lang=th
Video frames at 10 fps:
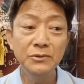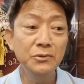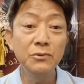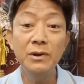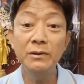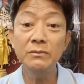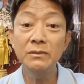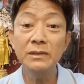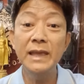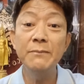อ
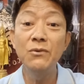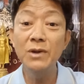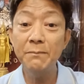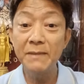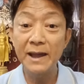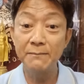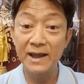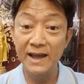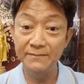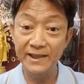ยู่ๆไต่บุกเข้าปากห
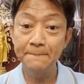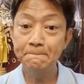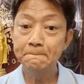มาไหม